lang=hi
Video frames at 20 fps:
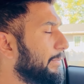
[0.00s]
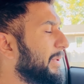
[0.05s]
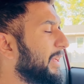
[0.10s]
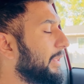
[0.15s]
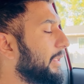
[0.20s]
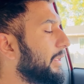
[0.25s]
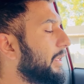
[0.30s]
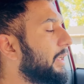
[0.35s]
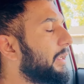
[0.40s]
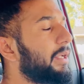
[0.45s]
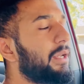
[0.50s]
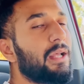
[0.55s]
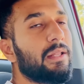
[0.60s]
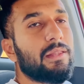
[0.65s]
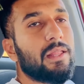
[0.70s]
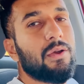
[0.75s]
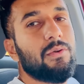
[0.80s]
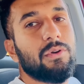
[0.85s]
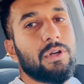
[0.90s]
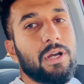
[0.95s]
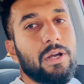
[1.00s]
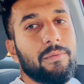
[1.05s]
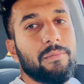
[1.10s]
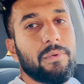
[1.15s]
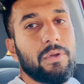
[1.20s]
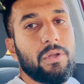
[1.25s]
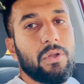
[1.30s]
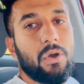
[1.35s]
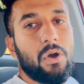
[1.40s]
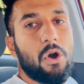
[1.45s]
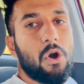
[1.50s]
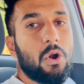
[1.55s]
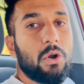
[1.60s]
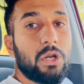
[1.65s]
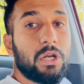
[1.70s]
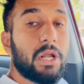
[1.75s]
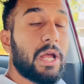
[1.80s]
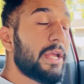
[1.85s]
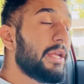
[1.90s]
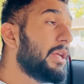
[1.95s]
बंद कर कर आता हूँ काम
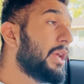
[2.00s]
ऑर्डर हम्म।